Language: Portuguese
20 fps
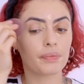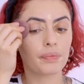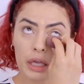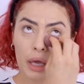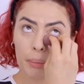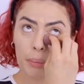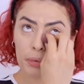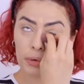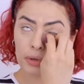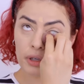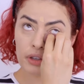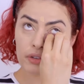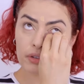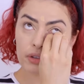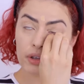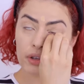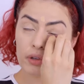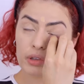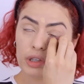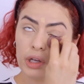E é por isso
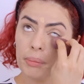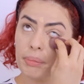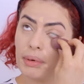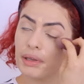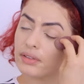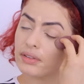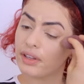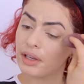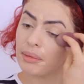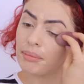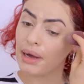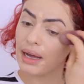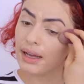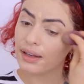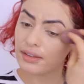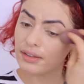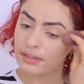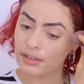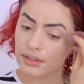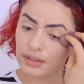que eu não passei
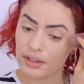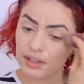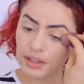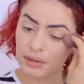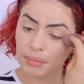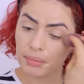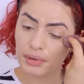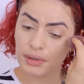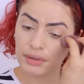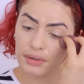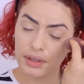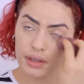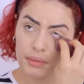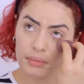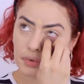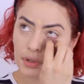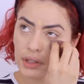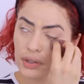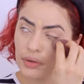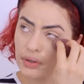base aqui, porque o
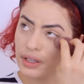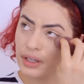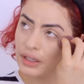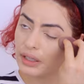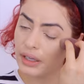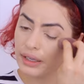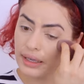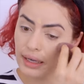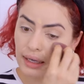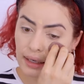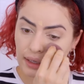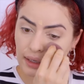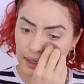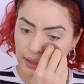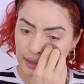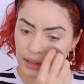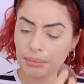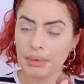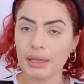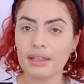que, que eu ia ganhar, né?
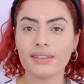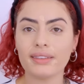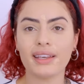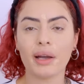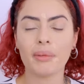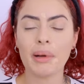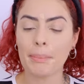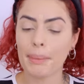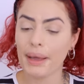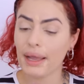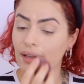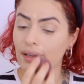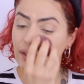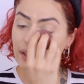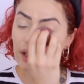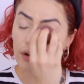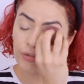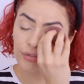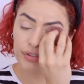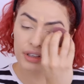Ainda mais que é uma pele
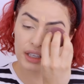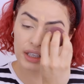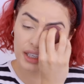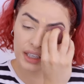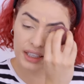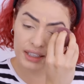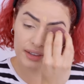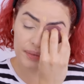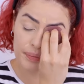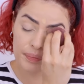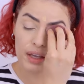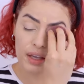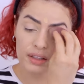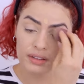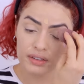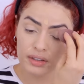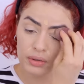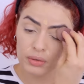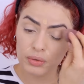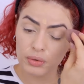tão fininha,
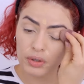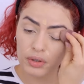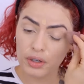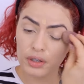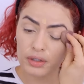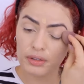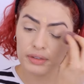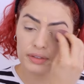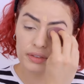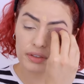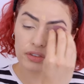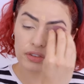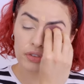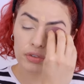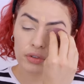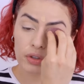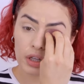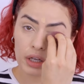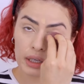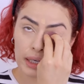essa do olho, que se a gente
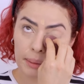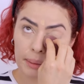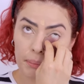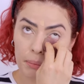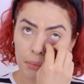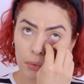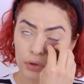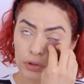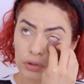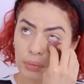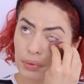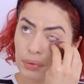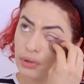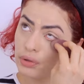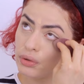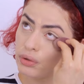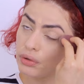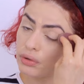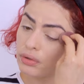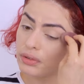coloca muito
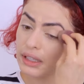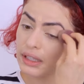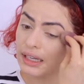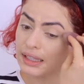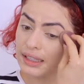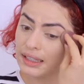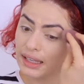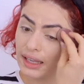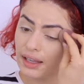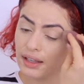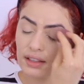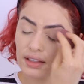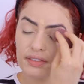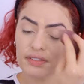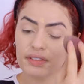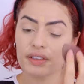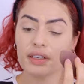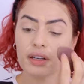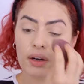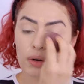produto, craquela,
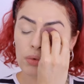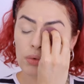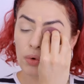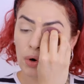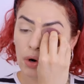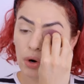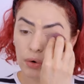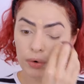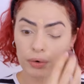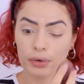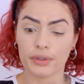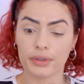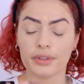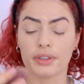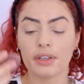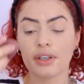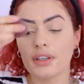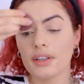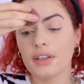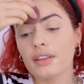fica um horror.
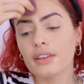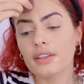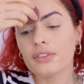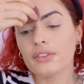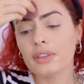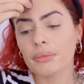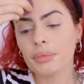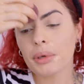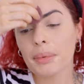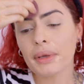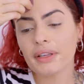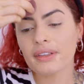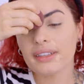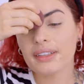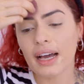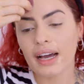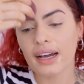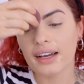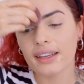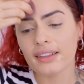Então, sempre
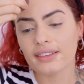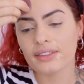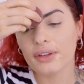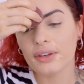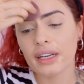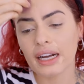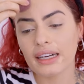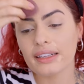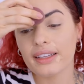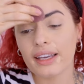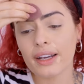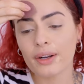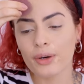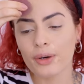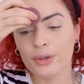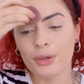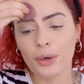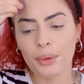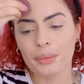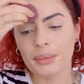pensar, esse olhar de
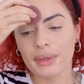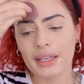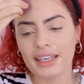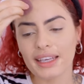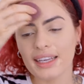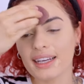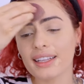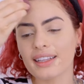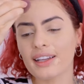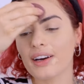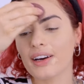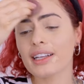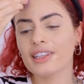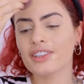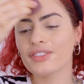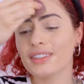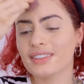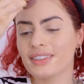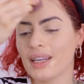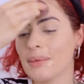economia na hora
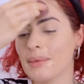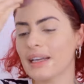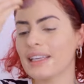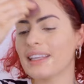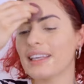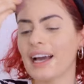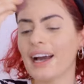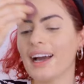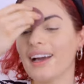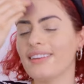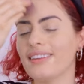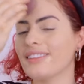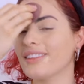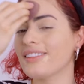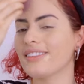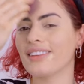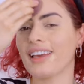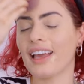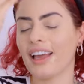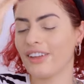de fazer a
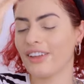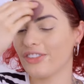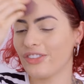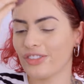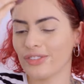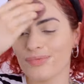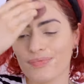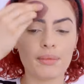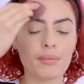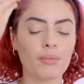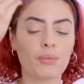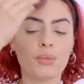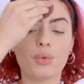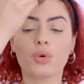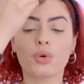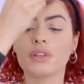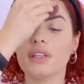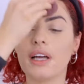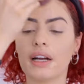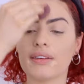maquiagem, gente,
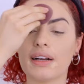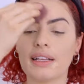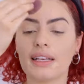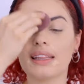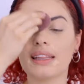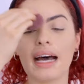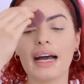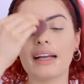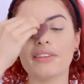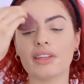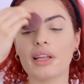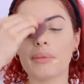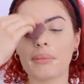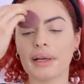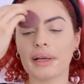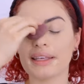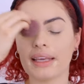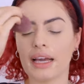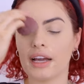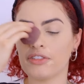muda a qualidade da
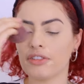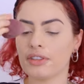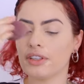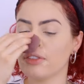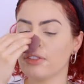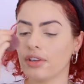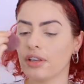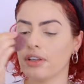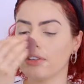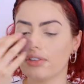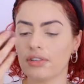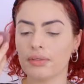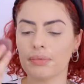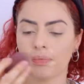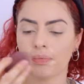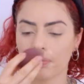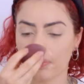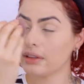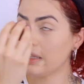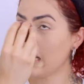maquiagem da gente
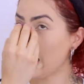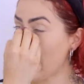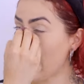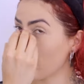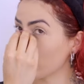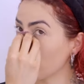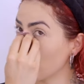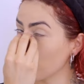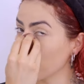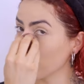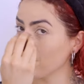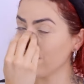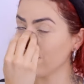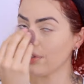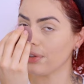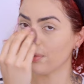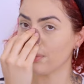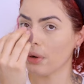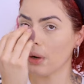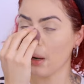da água pro
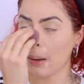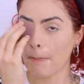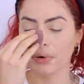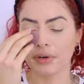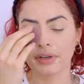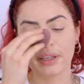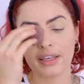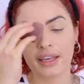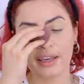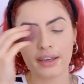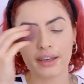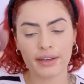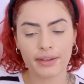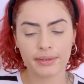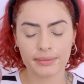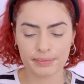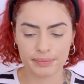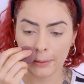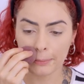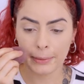vinho.
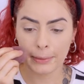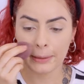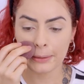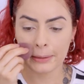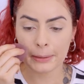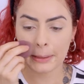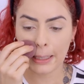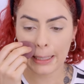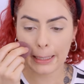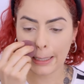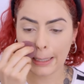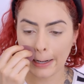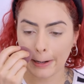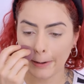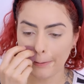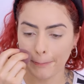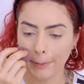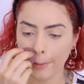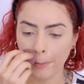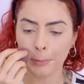Porque em vez de tacar
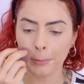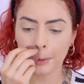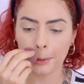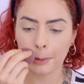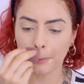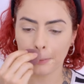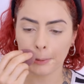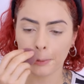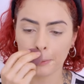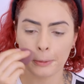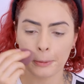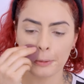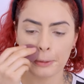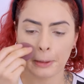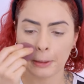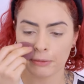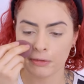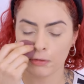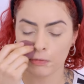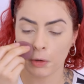um monte de produto e
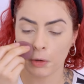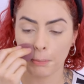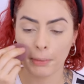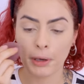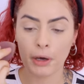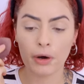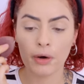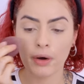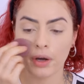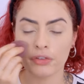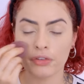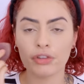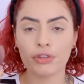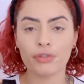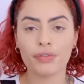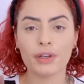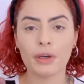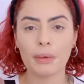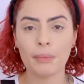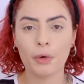resolver o BO, a gente
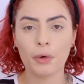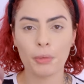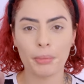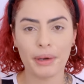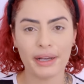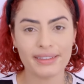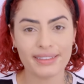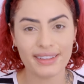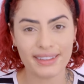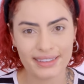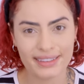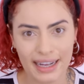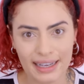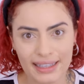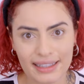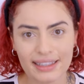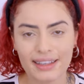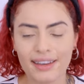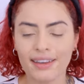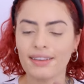fica um pouco mais
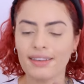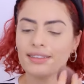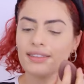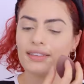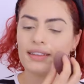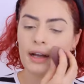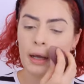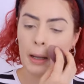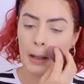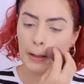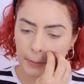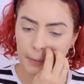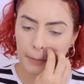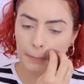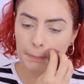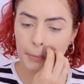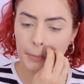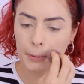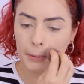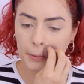detalhista, fica
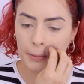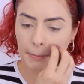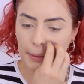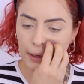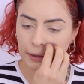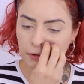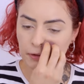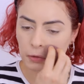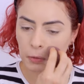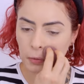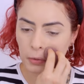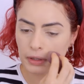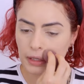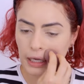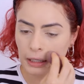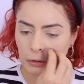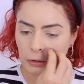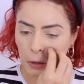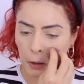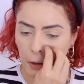um pouco mais
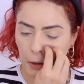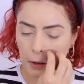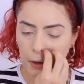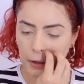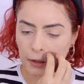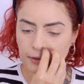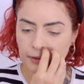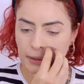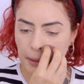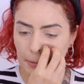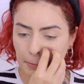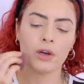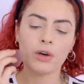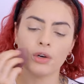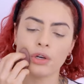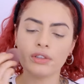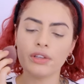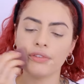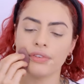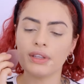cuidadosa.
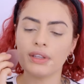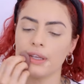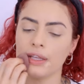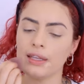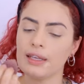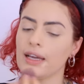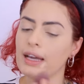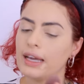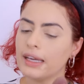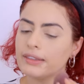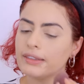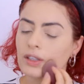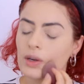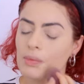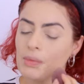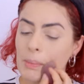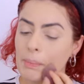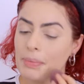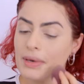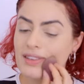Eu definiria essa
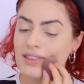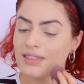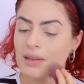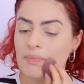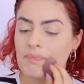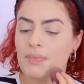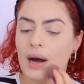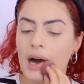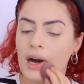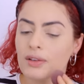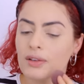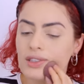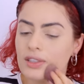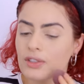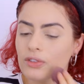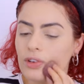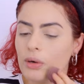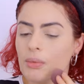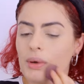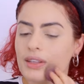como a principal
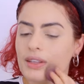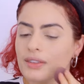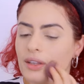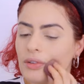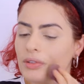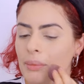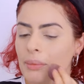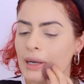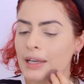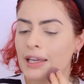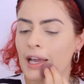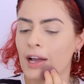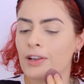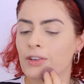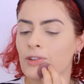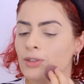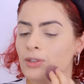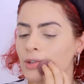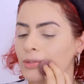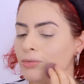transformação que a
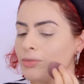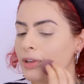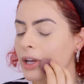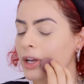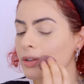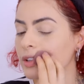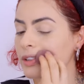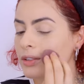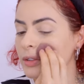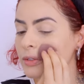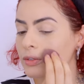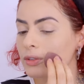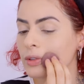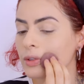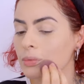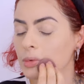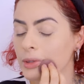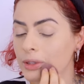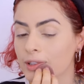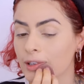maquiagem sofreu nesses
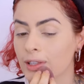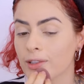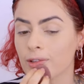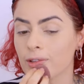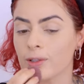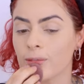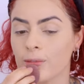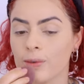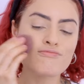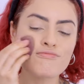últimos anos.